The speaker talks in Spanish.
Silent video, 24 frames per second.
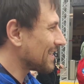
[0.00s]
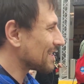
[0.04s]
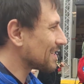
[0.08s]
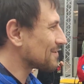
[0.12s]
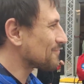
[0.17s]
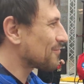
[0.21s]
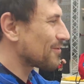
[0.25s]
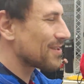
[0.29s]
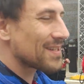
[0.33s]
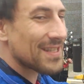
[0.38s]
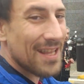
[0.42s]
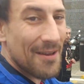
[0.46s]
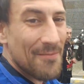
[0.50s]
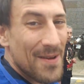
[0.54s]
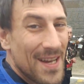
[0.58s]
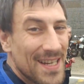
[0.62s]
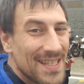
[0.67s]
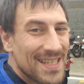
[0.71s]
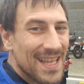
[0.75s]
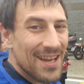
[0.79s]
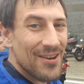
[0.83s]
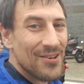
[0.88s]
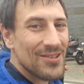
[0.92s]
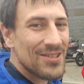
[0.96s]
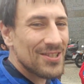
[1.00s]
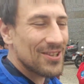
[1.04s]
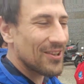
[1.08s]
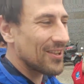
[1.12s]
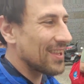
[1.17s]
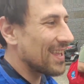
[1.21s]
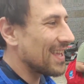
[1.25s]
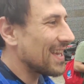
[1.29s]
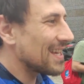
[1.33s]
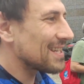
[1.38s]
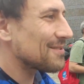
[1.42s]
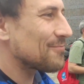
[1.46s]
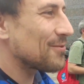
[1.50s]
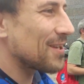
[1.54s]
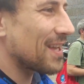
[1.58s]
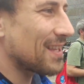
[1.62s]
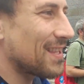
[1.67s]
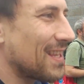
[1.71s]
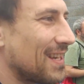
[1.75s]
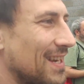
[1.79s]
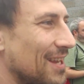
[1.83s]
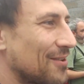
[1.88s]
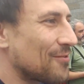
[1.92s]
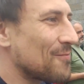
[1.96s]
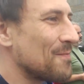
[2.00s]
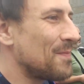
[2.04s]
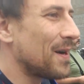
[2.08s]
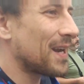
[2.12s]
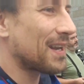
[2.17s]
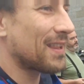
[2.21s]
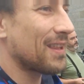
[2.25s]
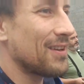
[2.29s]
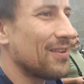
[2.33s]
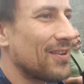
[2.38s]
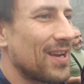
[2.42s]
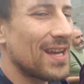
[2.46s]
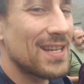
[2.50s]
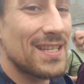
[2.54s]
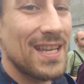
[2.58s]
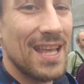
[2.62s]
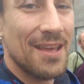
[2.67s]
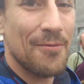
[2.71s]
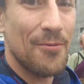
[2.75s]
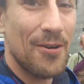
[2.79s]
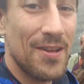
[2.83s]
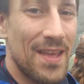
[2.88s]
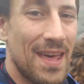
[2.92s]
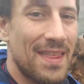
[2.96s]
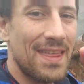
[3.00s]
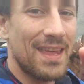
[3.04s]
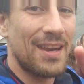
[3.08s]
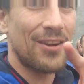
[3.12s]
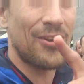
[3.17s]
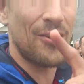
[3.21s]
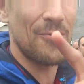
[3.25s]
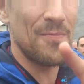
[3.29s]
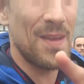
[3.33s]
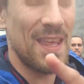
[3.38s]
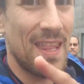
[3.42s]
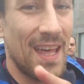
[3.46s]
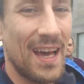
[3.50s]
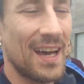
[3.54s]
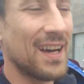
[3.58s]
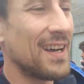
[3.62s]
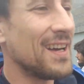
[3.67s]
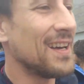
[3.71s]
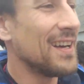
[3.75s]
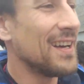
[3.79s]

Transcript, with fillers: después de más de ocho días, voy a tener un par de horas y voy a hacer comida,